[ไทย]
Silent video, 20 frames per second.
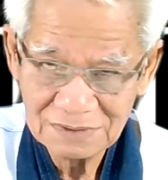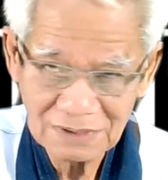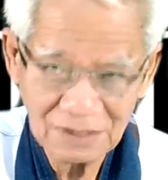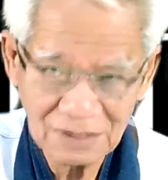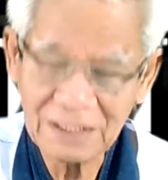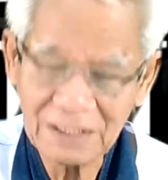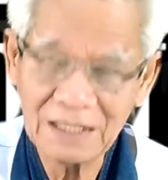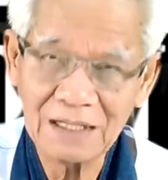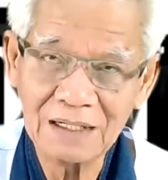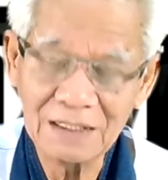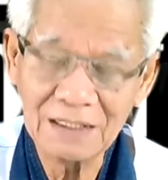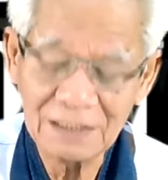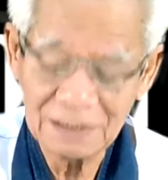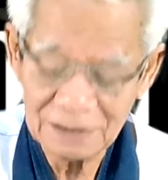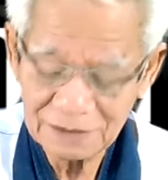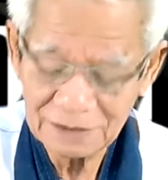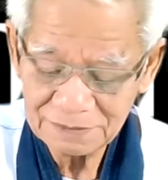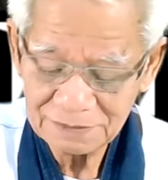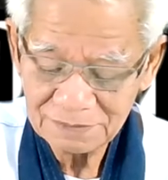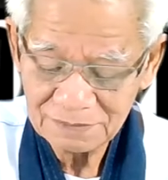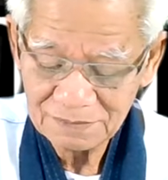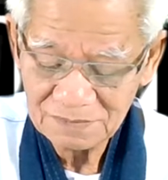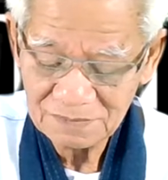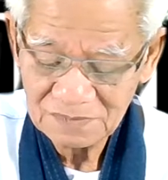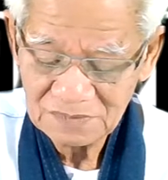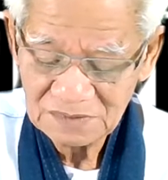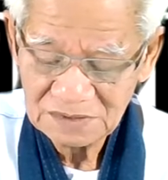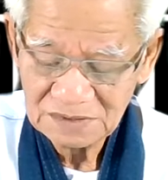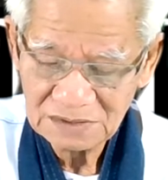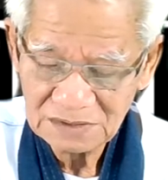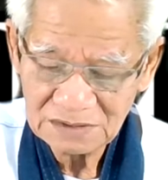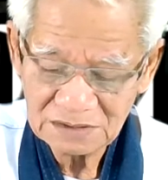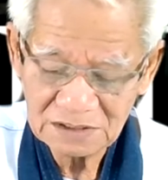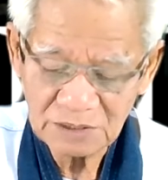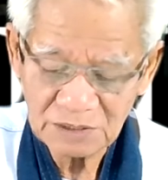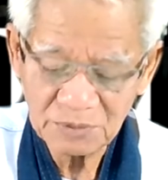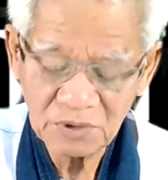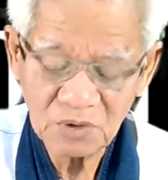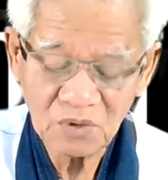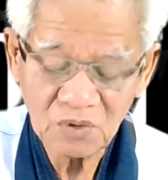ก็แค่นั้นเองเฉ
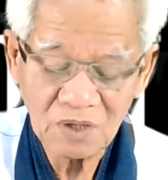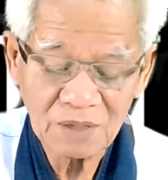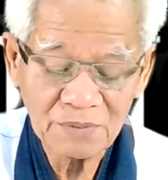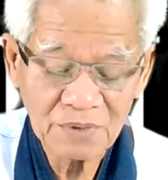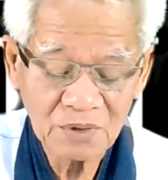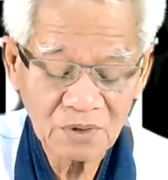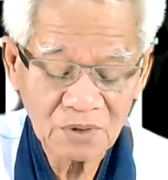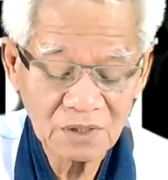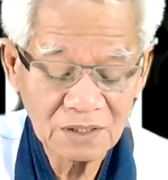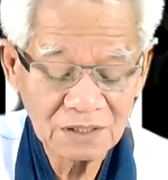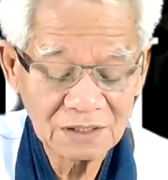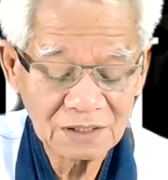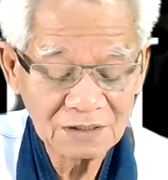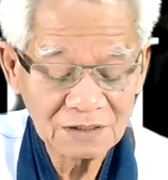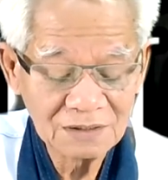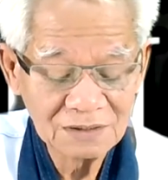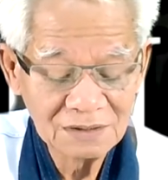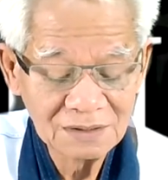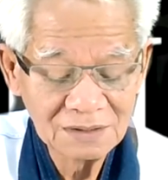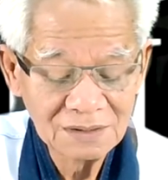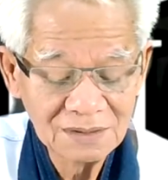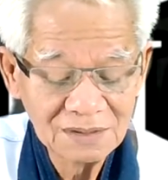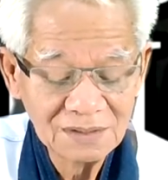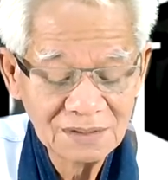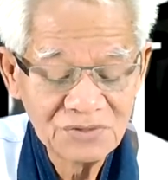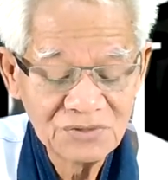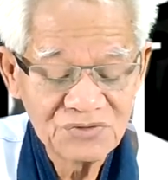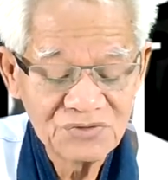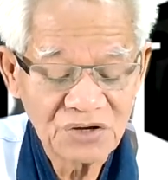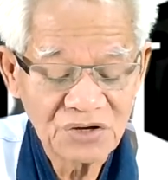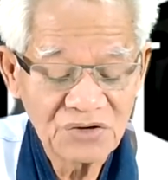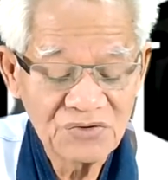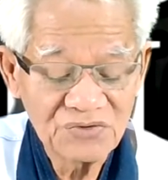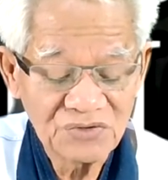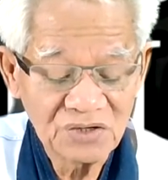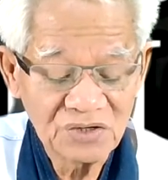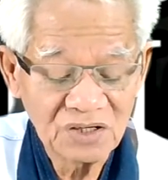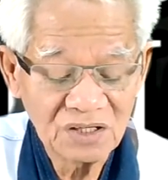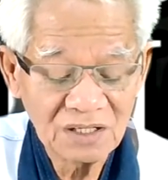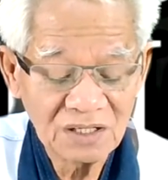พาะความร้อนนะแต่จ
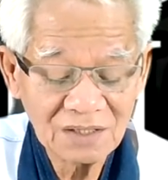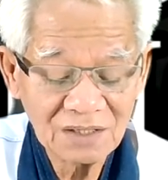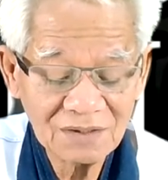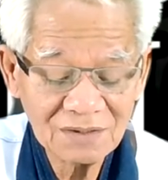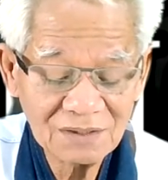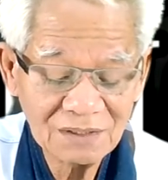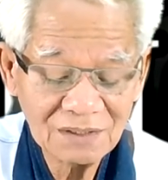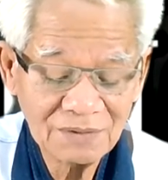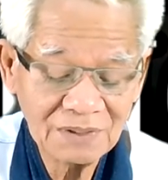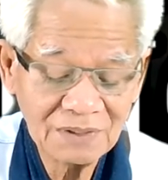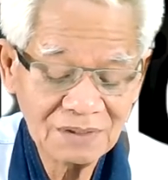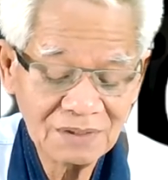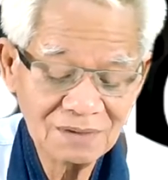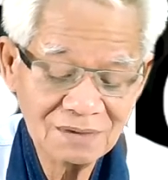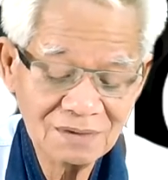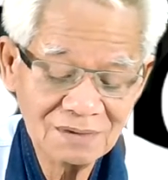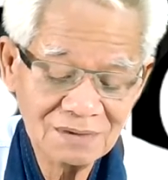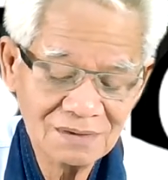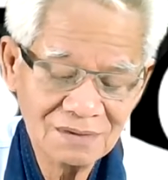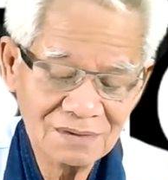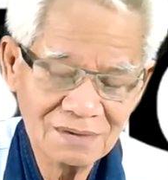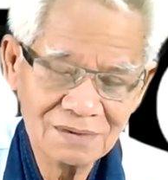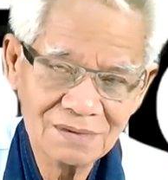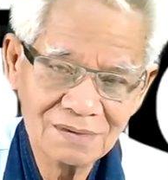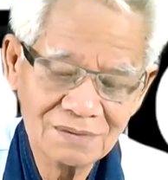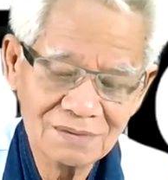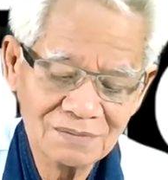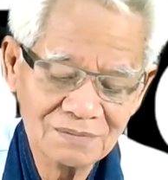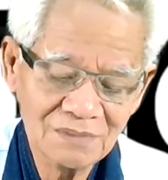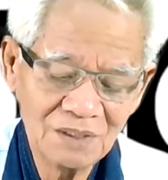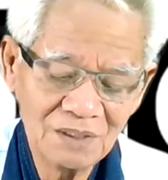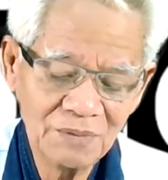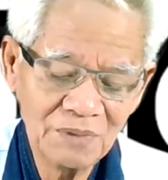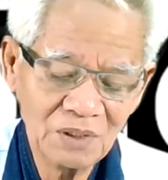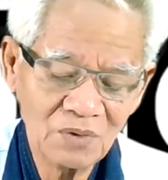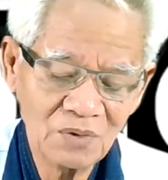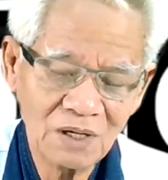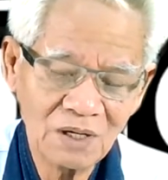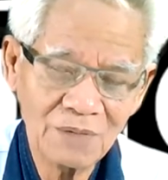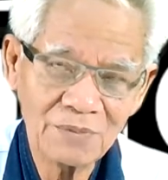ริงๆ แล้ว ถ้ามันไม่มี
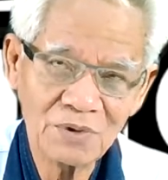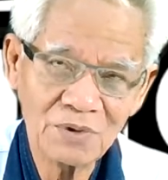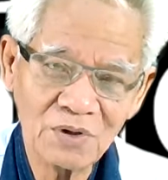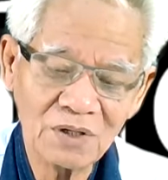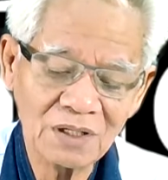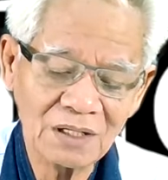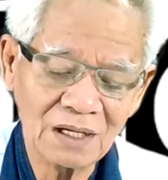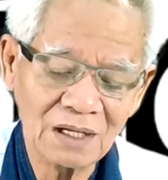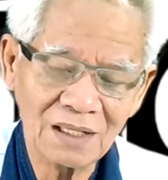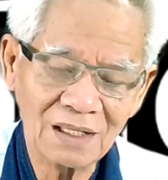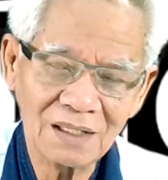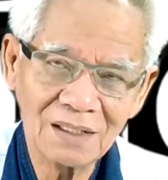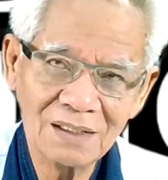ควาร้อนใด